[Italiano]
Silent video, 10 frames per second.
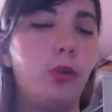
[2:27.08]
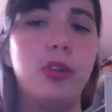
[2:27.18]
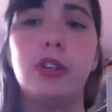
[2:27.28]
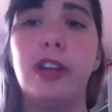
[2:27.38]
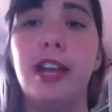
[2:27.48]

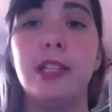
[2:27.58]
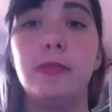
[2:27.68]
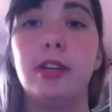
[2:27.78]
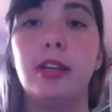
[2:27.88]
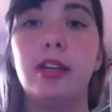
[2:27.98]
questo
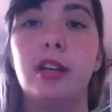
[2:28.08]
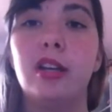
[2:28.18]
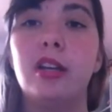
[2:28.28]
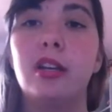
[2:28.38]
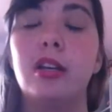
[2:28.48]
Gatsby
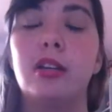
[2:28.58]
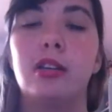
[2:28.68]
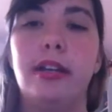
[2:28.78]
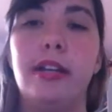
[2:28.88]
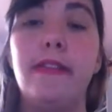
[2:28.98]

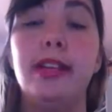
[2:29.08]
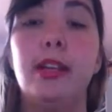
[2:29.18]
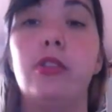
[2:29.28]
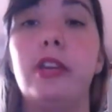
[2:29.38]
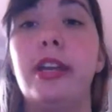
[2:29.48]
è
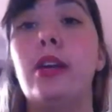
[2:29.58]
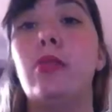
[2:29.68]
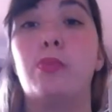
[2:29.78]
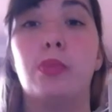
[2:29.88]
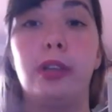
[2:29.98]
diventato
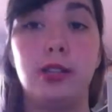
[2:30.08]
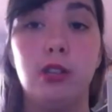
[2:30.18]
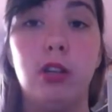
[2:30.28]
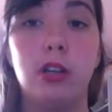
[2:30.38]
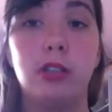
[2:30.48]
ricco un po' da
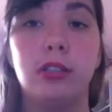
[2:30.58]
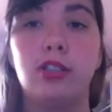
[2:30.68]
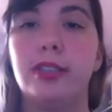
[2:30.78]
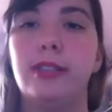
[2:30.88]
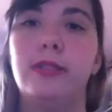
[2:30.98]
solo,
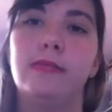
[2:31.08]
cioè,